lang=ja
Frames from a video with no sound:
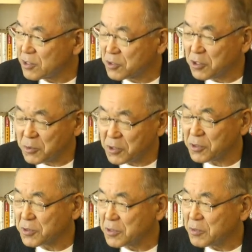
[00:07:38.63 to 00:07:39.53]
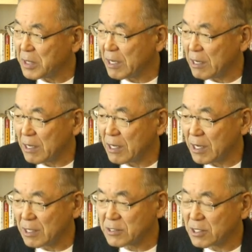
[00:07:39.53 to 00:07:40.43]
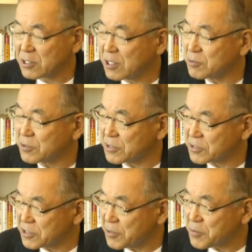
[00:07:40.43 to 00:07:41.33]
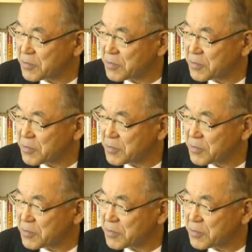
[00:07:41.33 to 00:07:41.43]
どうもアンダーテーブルでですね、